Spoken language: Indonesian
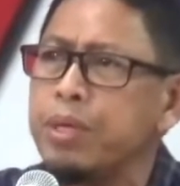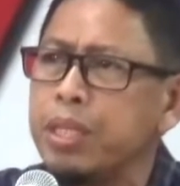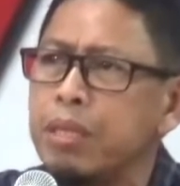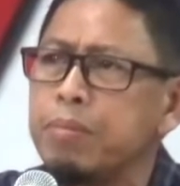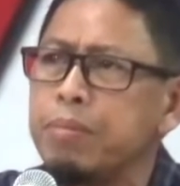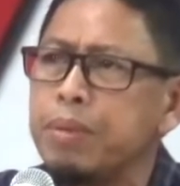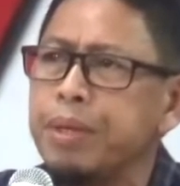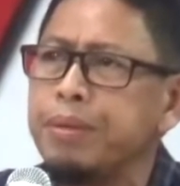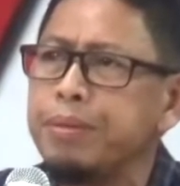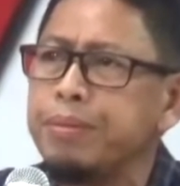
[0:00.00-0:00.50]

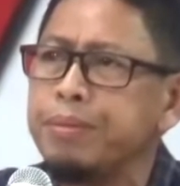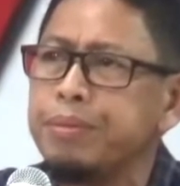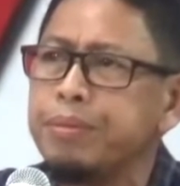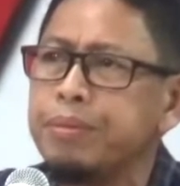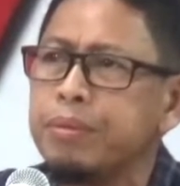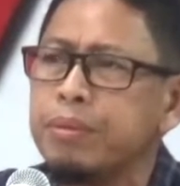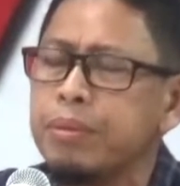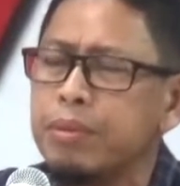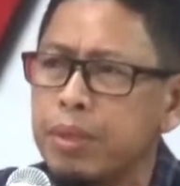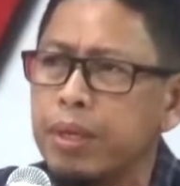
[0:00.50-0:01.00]
WTP.
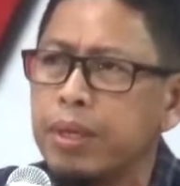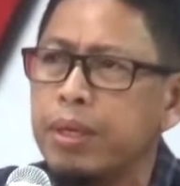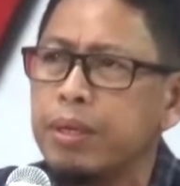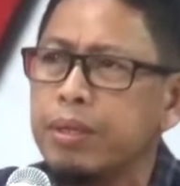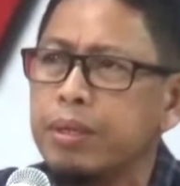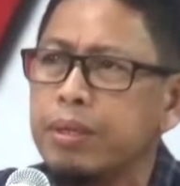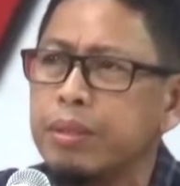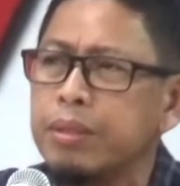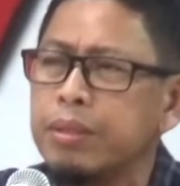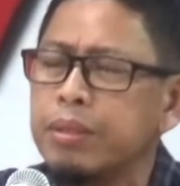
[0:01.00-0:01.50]
WTP ya,
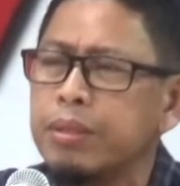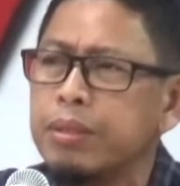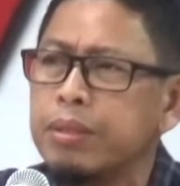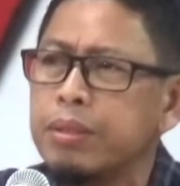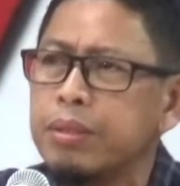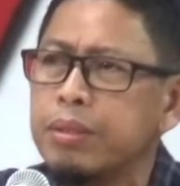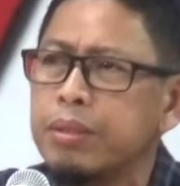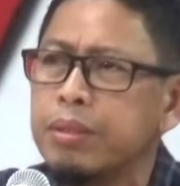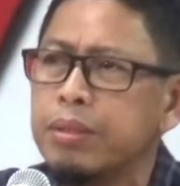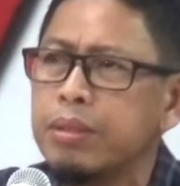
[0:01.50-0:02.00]
walaupun
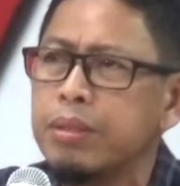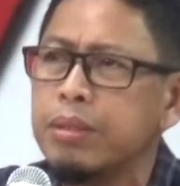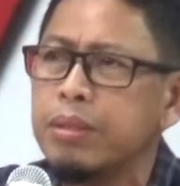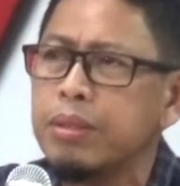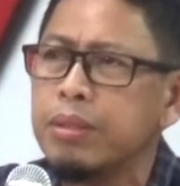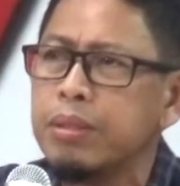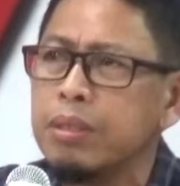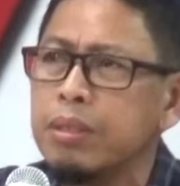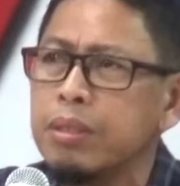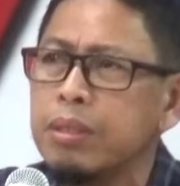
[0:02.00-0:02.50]
dinyatakan